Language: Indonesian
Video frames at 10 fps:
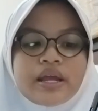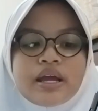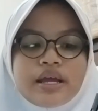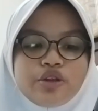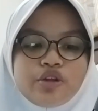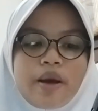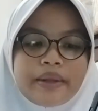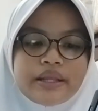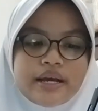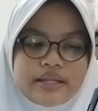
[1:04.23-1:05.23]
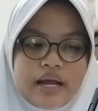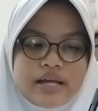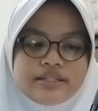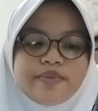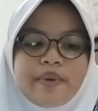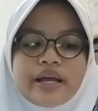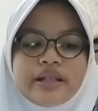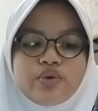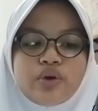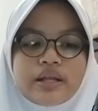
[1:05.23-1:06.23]
Itu dapat dikatakan sebagai
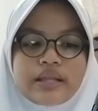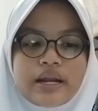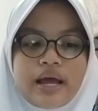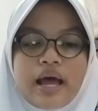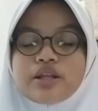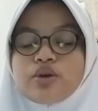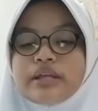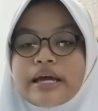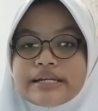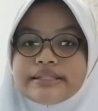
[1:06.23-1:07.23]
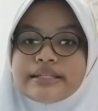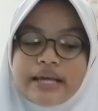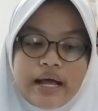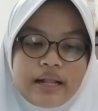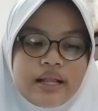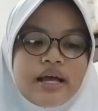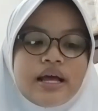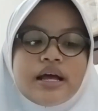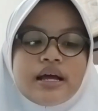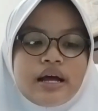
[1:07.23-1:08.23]
lingkungan tanah atau terestrial,
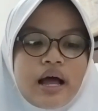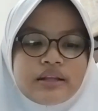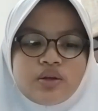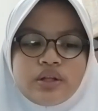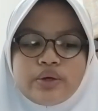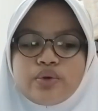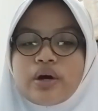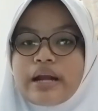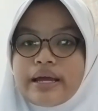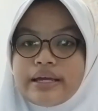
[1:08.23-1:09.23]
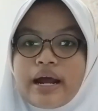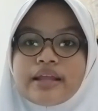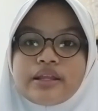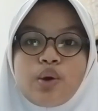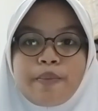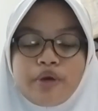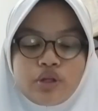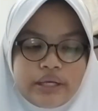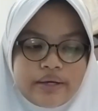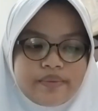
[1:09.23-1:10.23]
atau lingkungan air atau
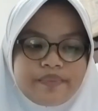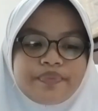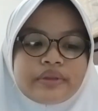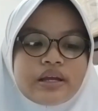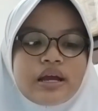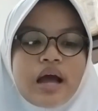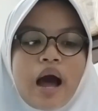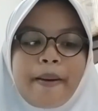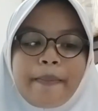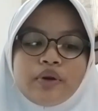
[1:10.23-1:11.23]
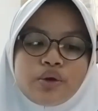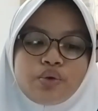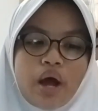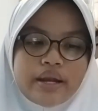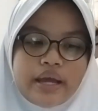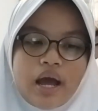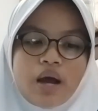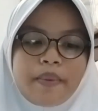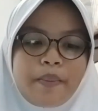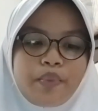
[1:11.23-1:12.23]
abiotik. Apapun lingkungannya,
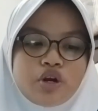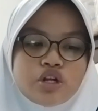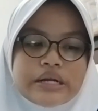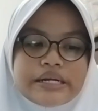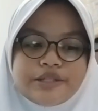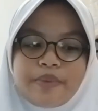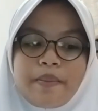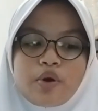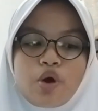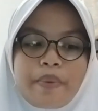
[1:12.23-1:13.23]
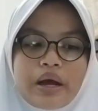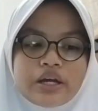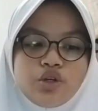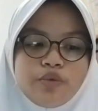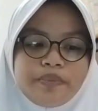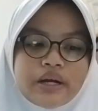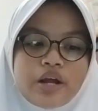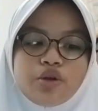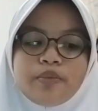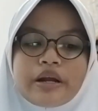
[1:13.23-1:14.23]
kemampuan organisme menopang hidup
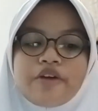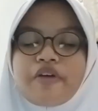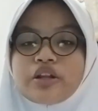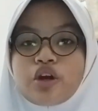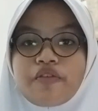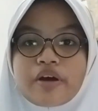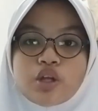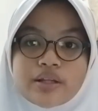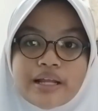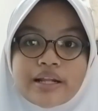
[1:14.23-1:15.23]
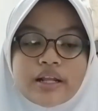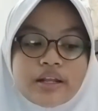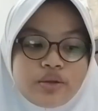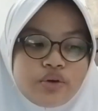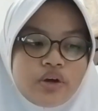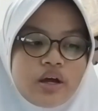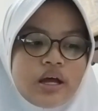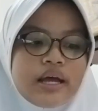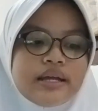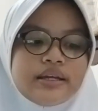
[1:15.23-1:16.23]
tergantung pada faktor-faktor tertentu
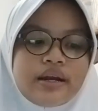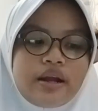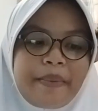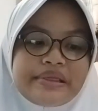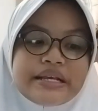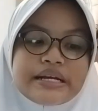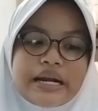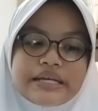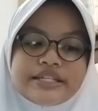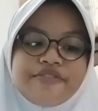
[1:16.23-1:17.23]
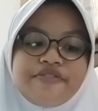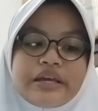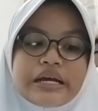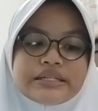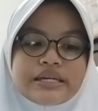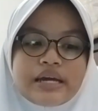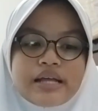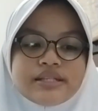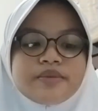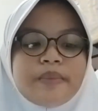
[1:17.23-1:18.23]
yang dapat
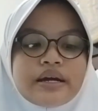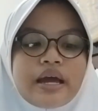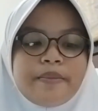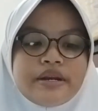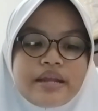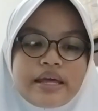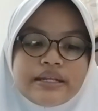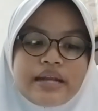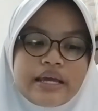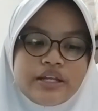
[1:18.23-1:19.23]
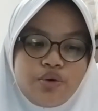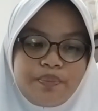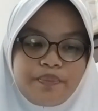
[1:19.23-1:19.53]
diklasifikasikan sebagai benda tidak hidup